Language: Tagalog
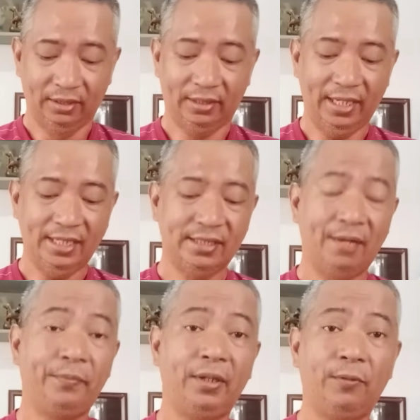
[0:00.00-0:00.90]
Race
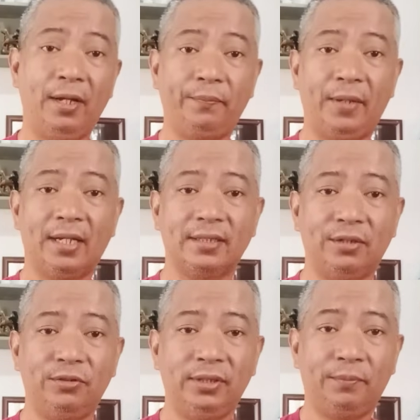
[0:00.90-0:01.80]
number 1 para sa
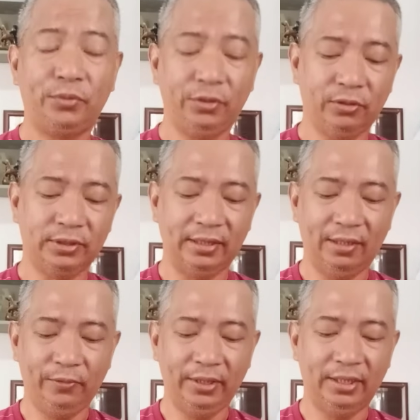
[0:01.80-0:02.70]
unang puntusan
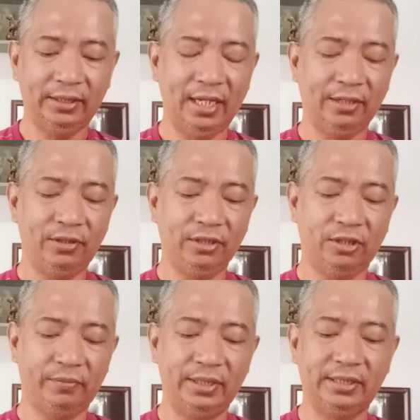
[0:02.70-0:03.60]
ng winner take all
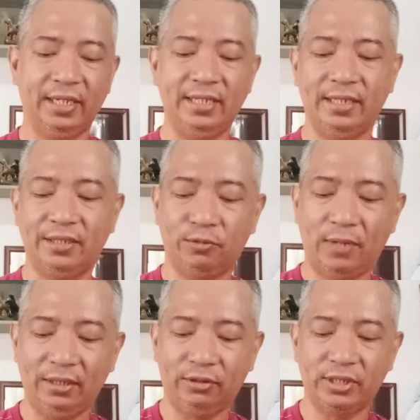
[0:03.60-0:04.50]
covers races
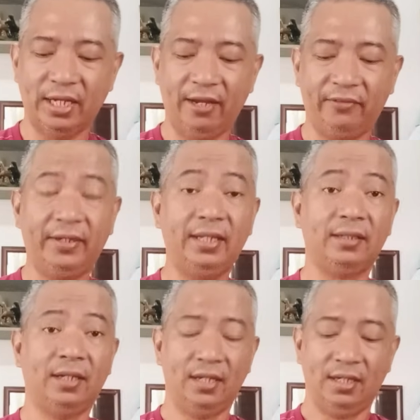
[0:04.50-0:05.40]
1 to 7.
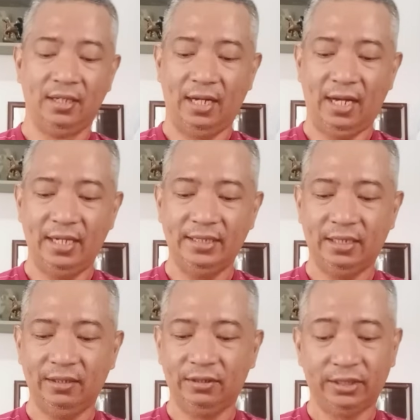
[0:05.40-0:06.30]
Uh, ah,
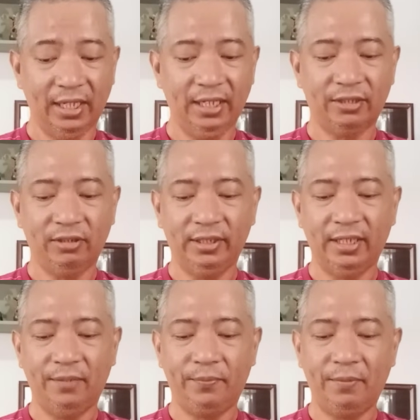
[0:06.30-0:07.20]
isang 3-year-old
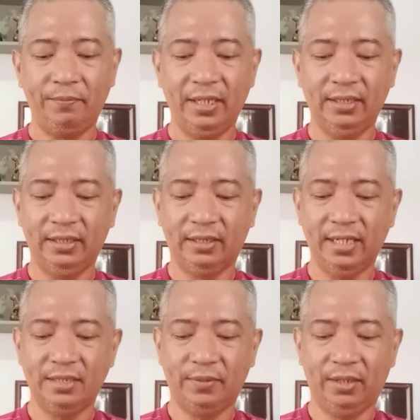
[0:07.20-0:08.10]
and above maiden
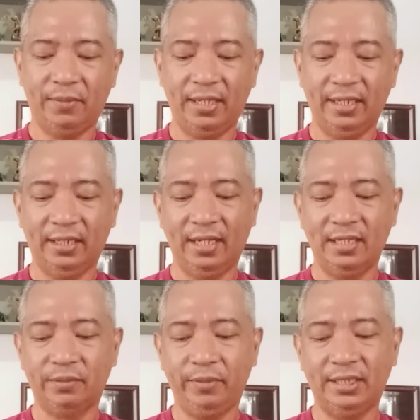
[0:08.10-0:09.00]
race mga bayang
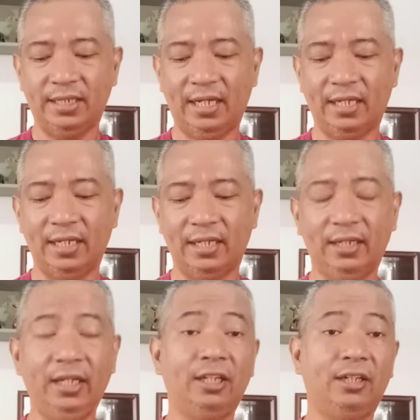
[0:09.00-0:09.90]
classmates sa
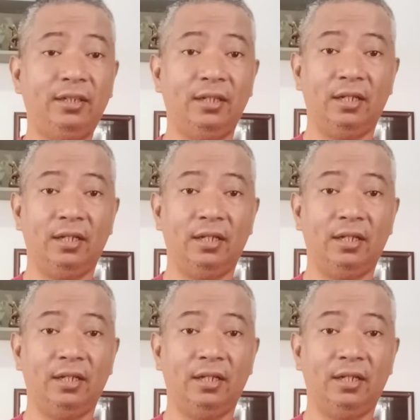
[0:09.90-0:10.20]
karerang ito